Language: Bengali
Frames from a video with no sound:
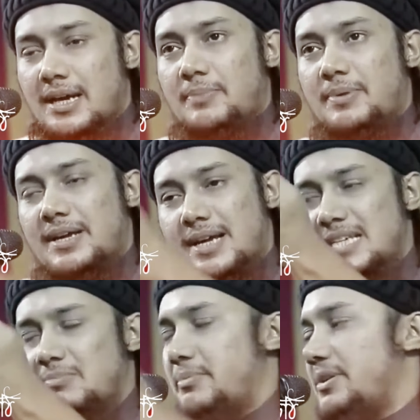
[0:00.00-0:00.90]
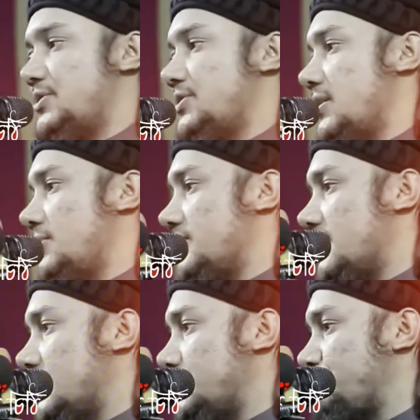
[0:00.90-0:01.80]
আল্লাহ পাকে কাছে পাবেন ইনশাআল্লাহ
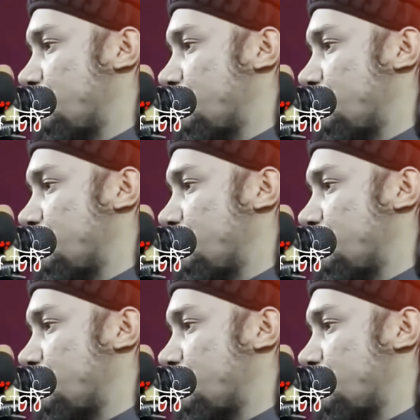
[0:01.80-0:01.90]
তাহলে